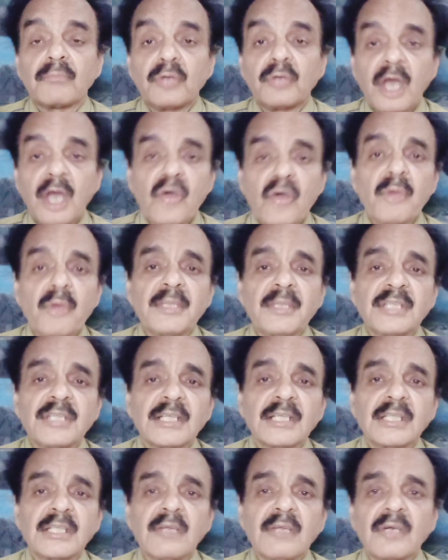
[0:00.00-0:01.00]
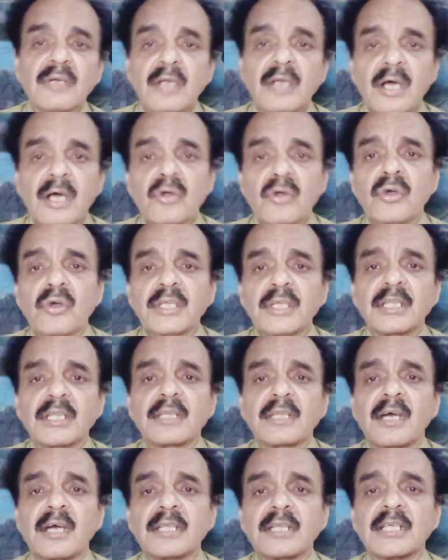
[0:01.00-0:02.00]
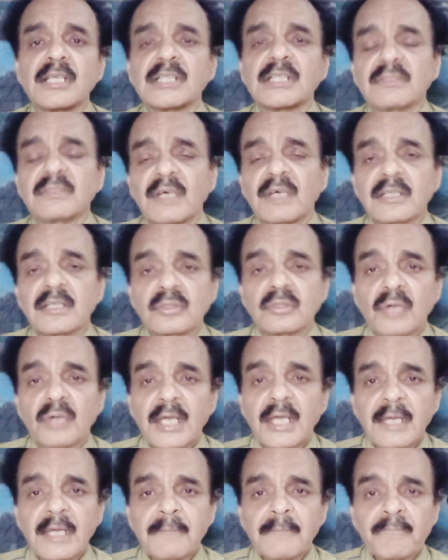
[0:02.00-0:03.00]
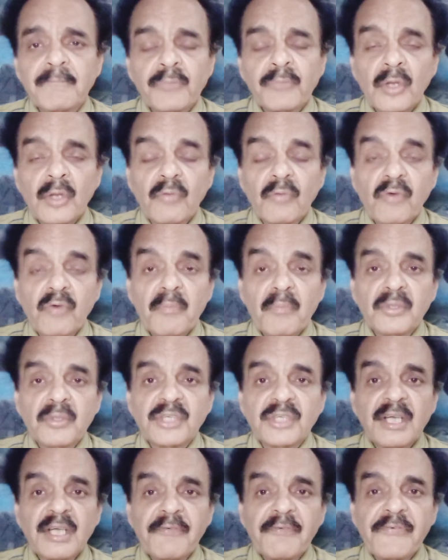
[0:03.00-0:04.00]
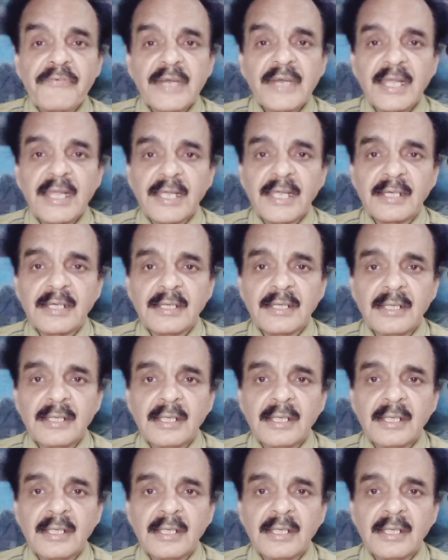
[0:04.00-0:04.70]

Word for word: लाखों में जाती है और लाखों की तादाद इस वक्त जो है वो मुतनफ़र हैं